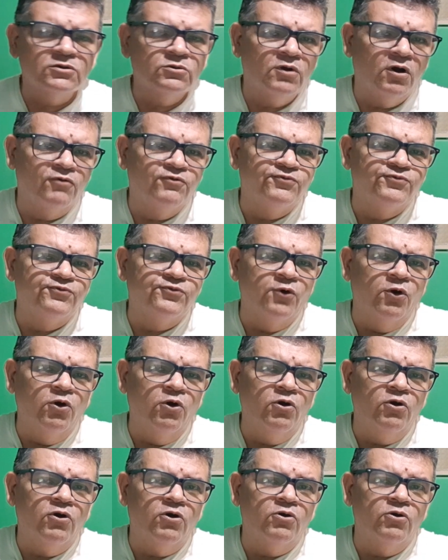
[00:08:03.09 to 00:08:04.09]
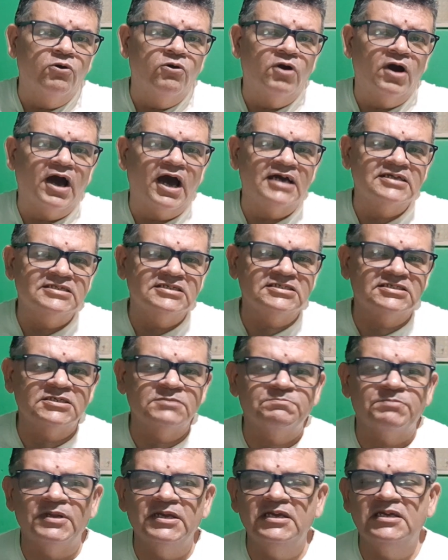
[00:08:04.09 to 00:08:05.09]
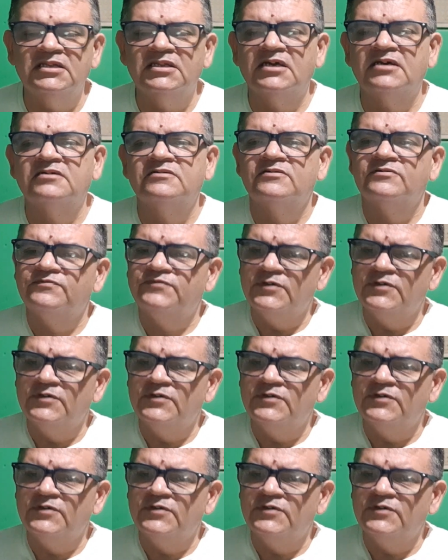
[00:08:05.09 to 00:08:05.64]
qual for a disciplina,